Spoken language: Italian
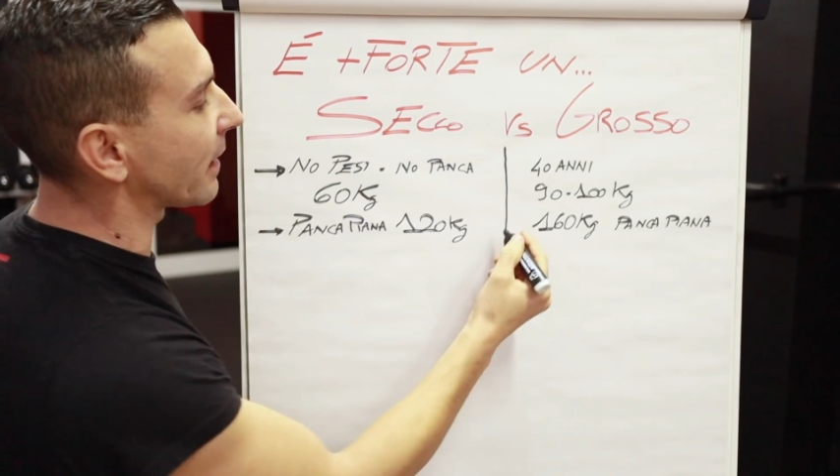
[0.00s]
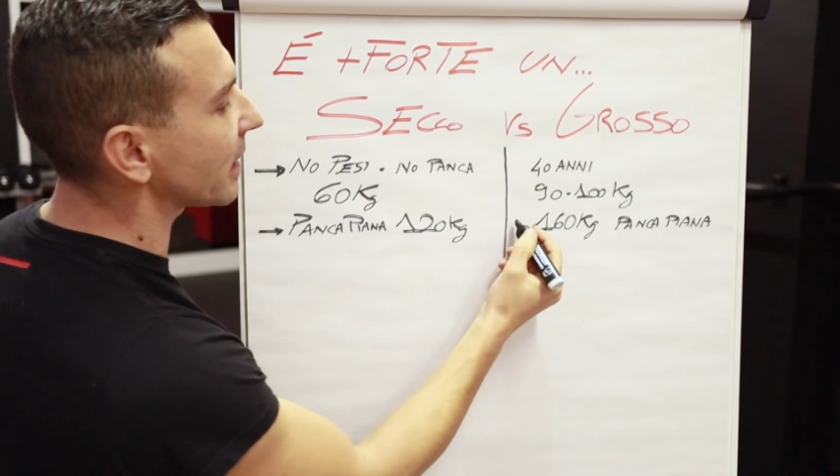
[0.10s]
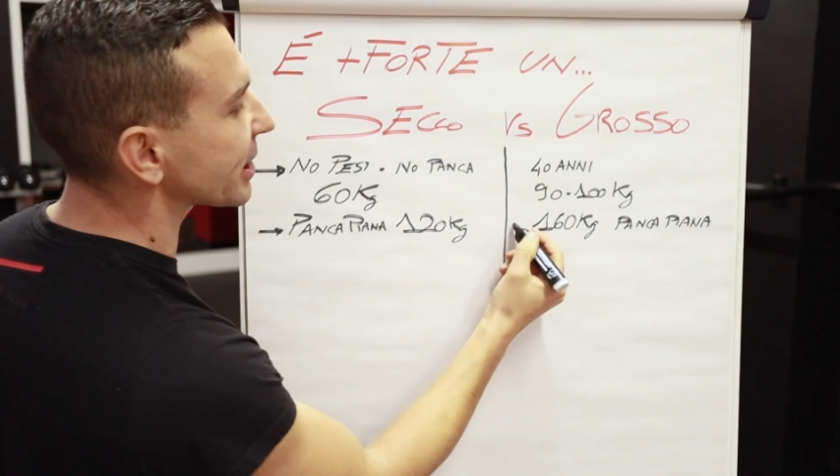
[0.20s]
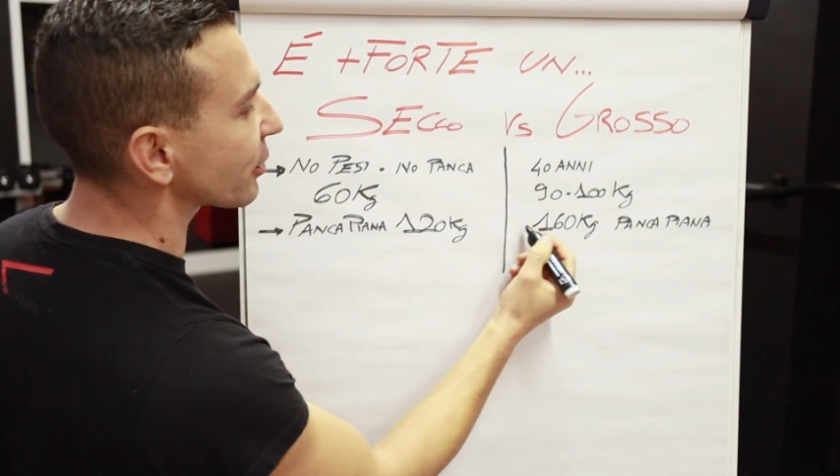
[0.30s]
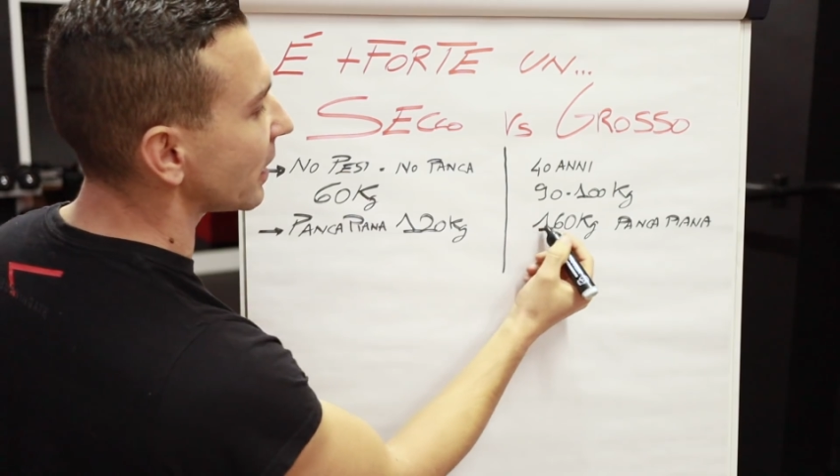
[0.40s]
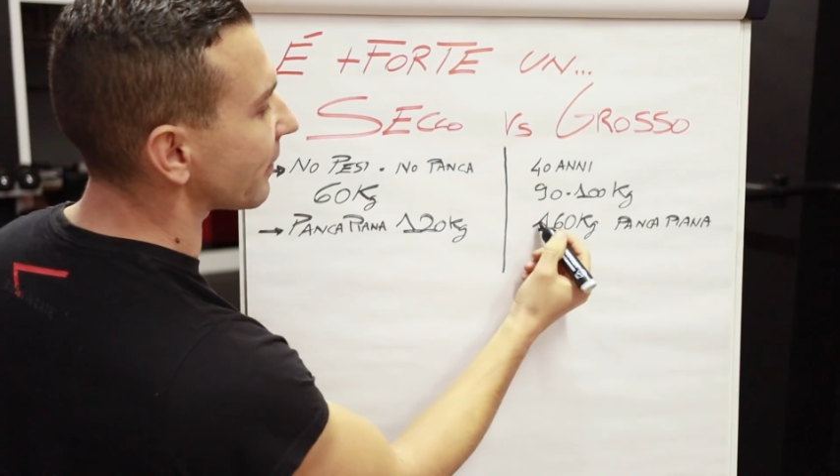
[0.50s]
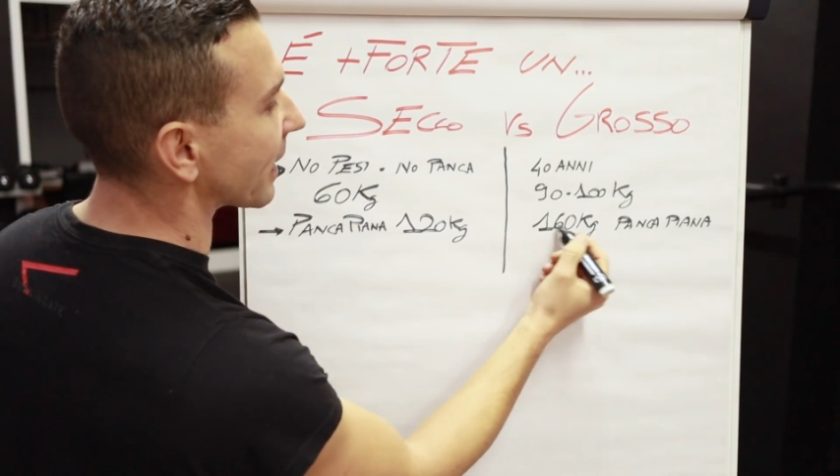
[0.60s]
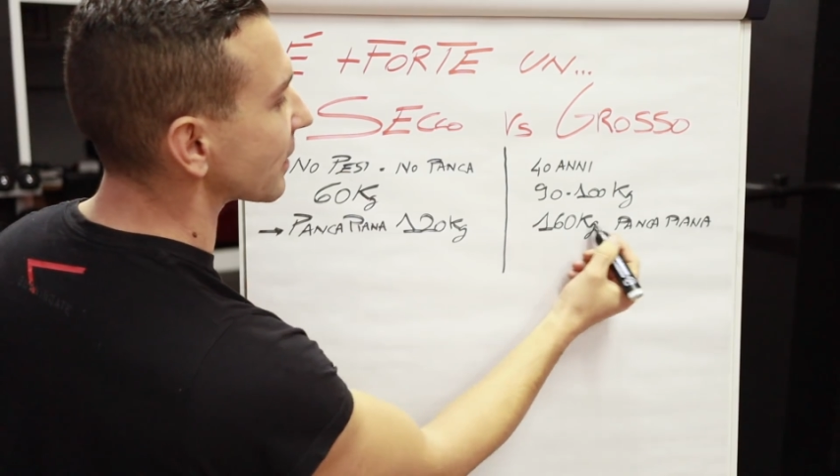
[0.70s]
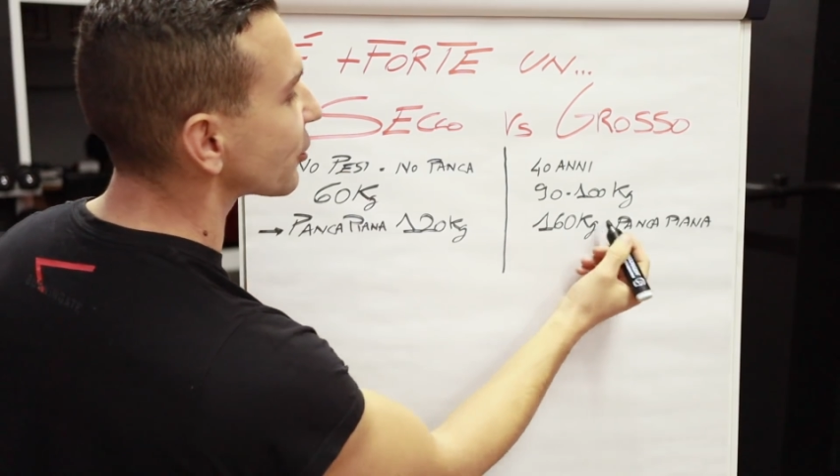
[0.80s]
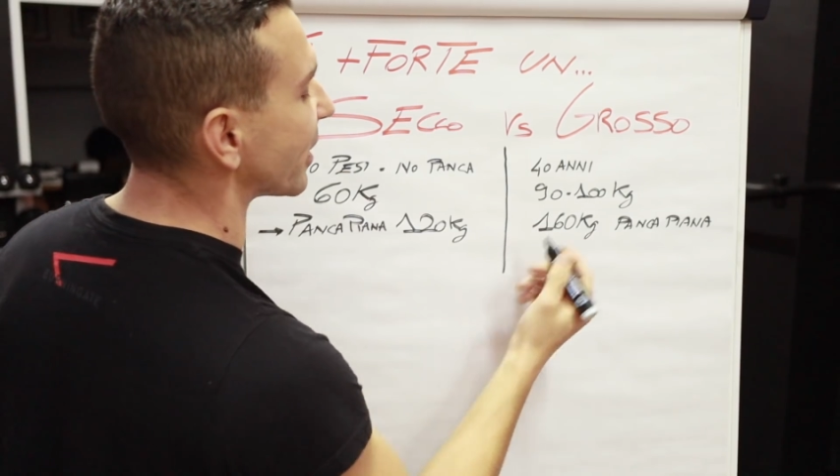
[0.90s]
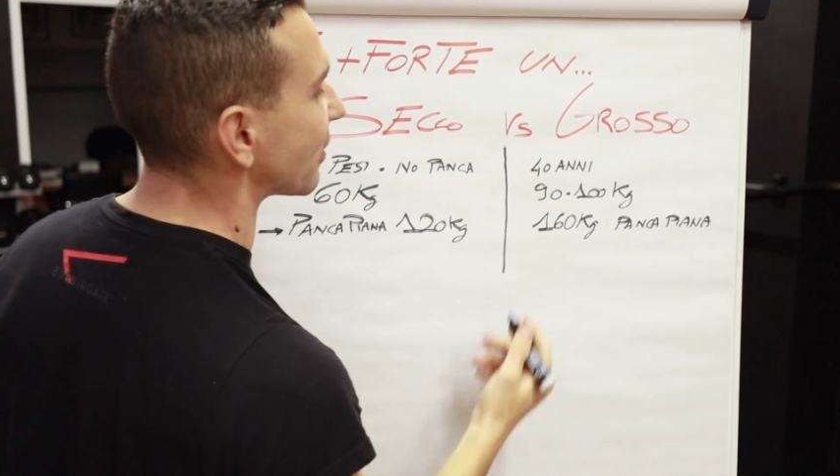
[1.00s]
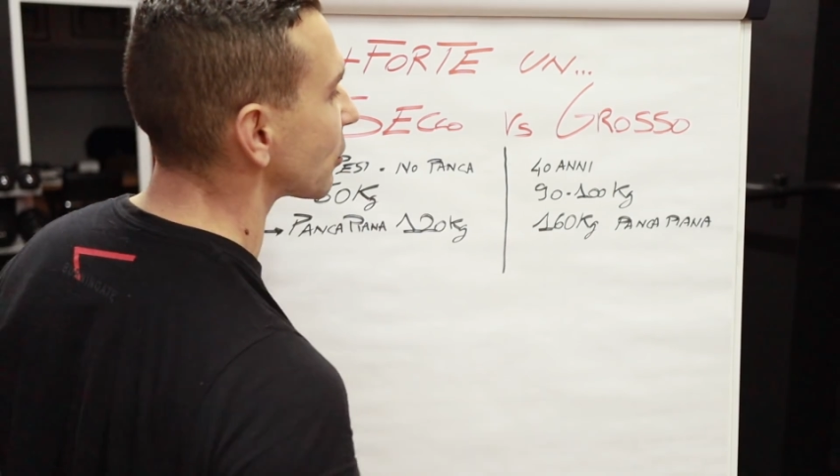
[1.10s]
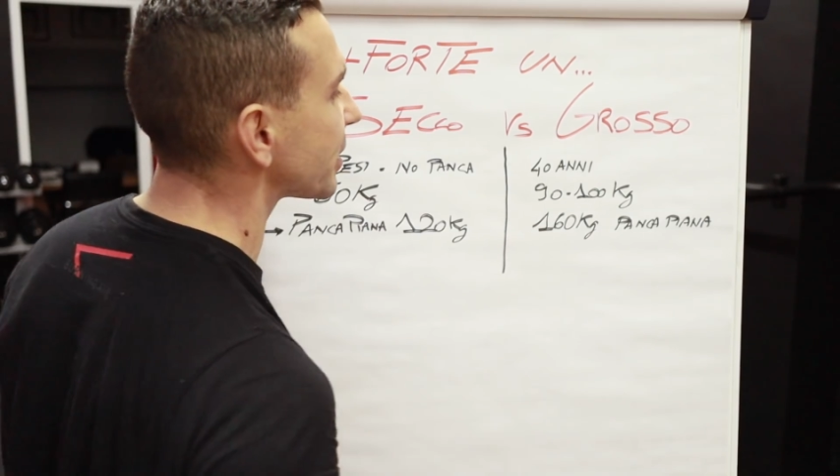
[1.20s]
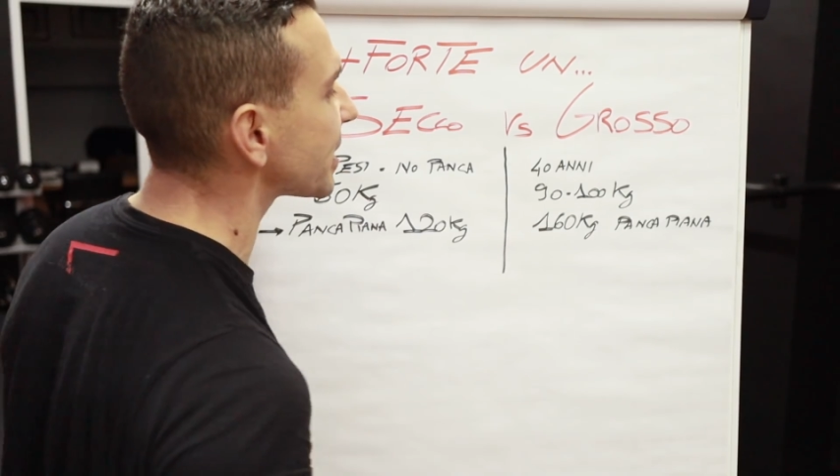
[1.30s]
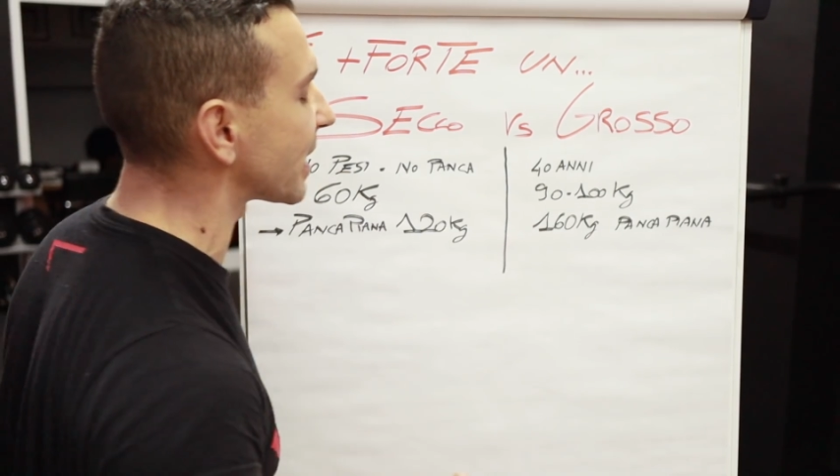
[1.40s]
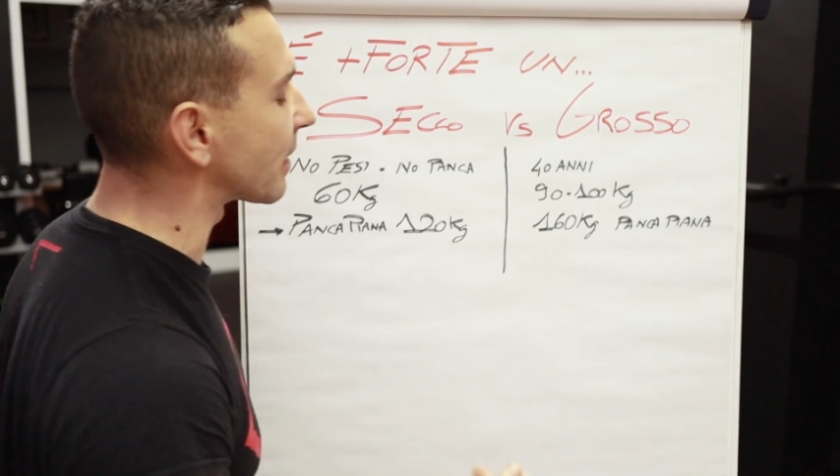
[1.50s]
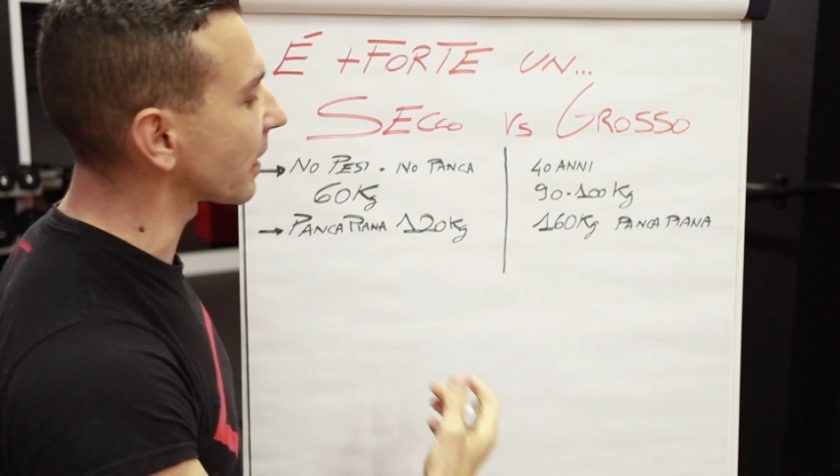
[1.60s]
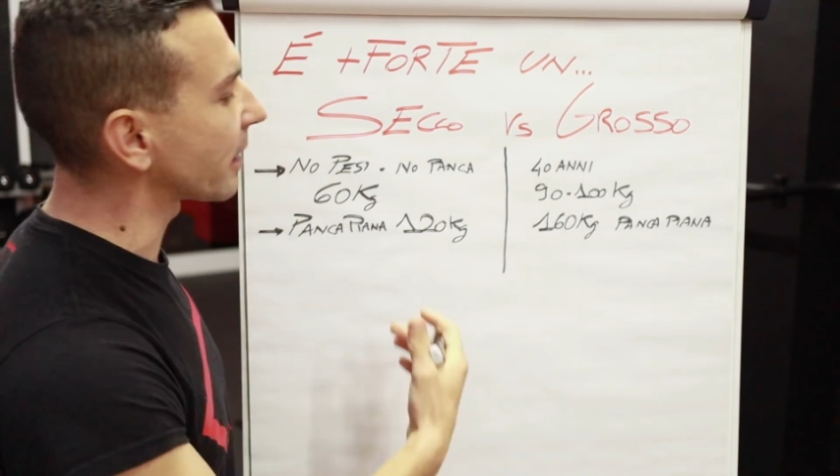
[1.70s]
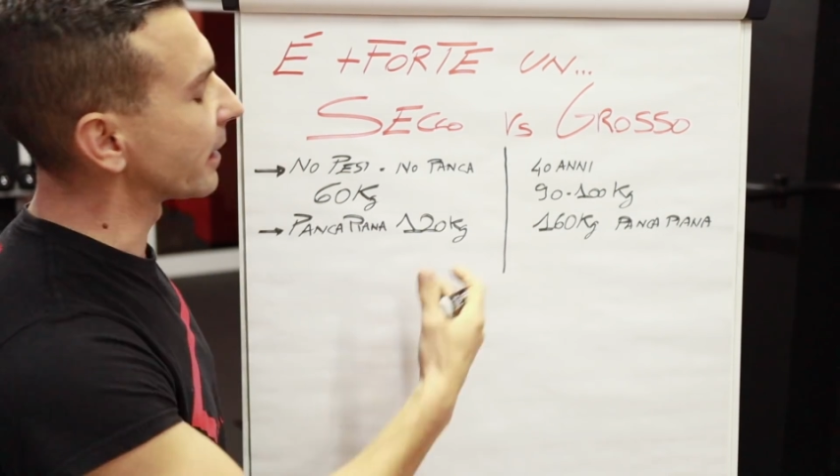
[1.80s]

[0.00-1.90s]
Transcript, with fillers: anni a sollevare 160